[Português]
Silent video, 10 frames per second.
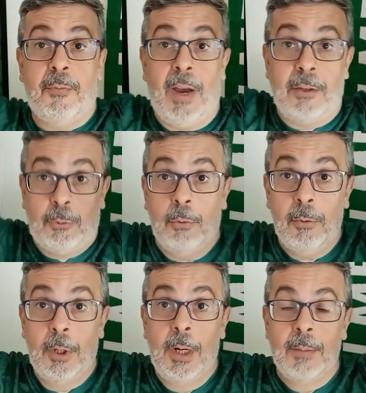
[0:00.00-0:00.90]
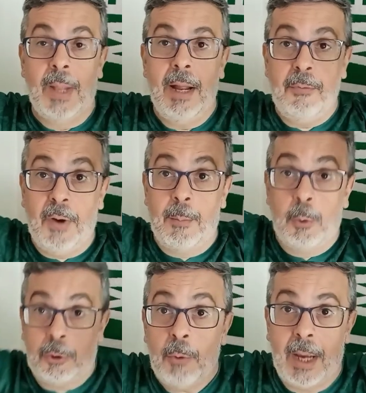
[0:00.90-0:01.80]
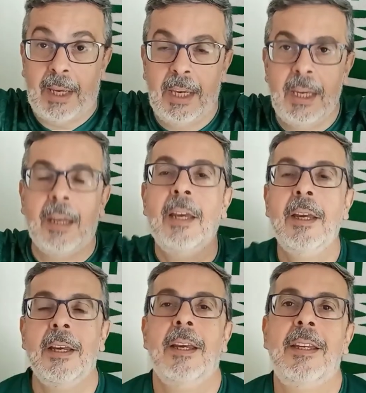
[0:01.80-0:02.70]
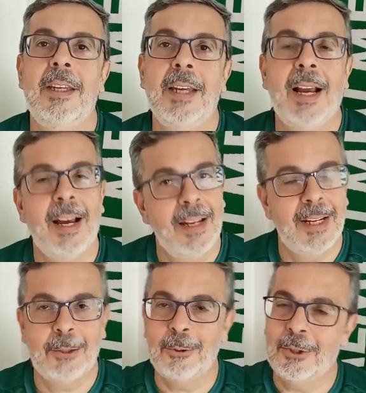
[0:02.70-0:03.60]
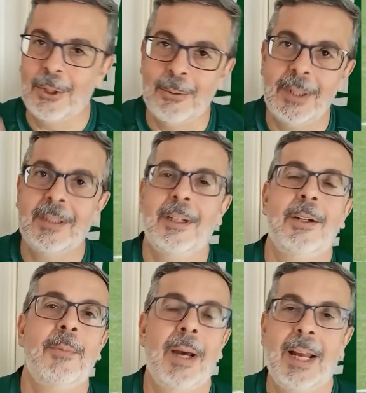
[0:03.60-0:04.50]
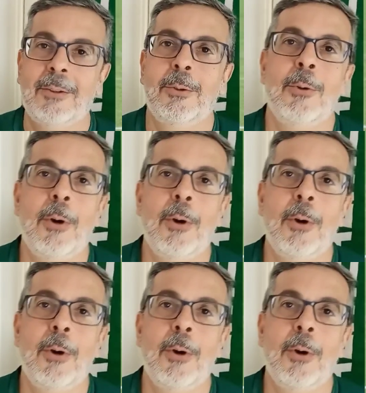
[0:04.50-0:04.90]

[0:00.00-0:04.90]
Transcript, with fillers: e faz o né, famoso aqui. E a galera continua tirando barato do